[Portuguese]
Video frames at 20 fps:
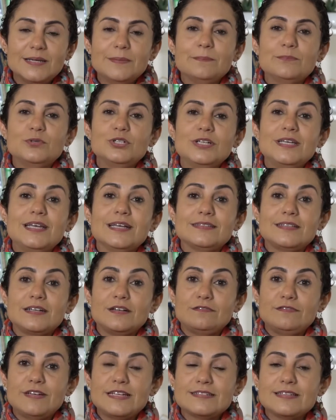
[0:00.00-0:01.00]
porque
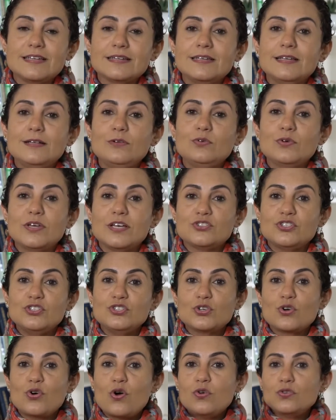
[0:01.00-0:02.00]
através daquilo que a
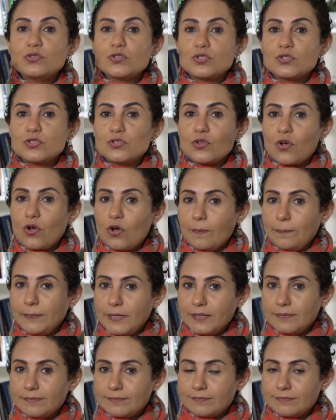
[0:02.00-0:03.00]
gente
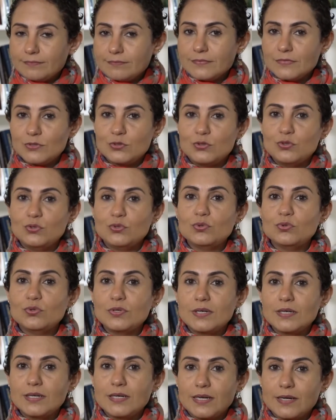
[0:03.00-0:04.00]
consome, no
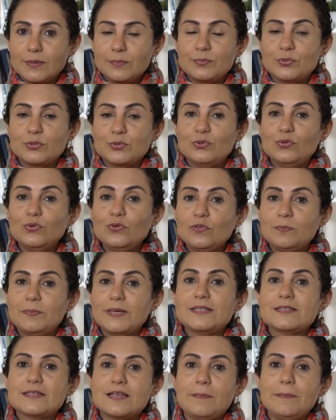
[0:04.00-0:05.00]
campo dos
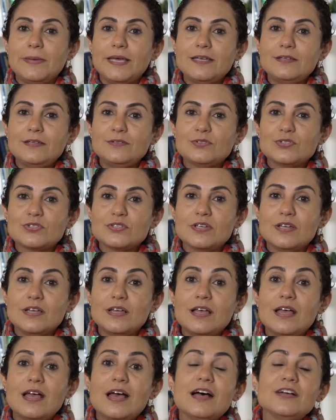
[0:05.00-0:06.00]
pensamentos,
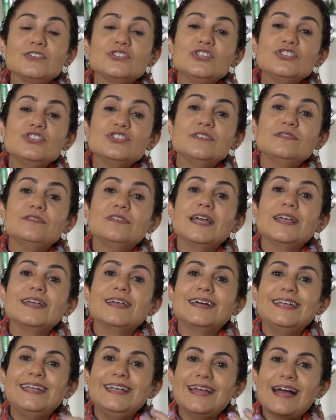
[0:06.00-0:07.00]
a gente vai
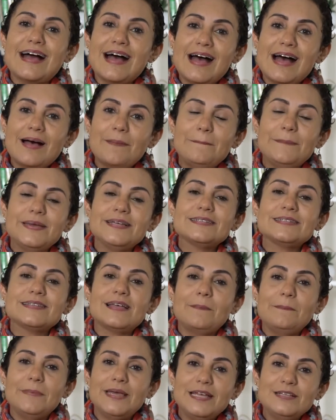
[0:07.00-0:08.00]
criar
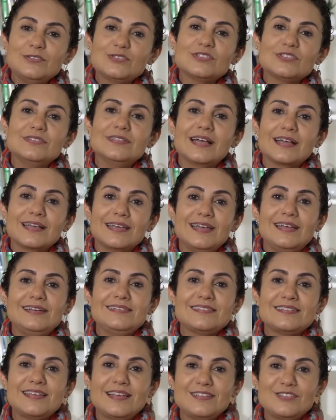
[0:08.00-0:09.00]
pensamentos naquele
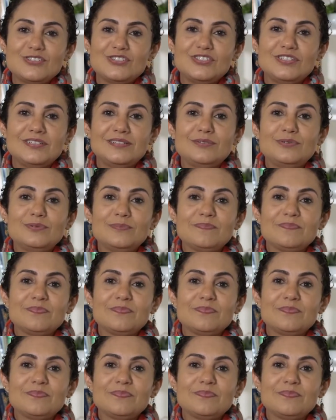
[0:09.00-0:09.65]
sentido.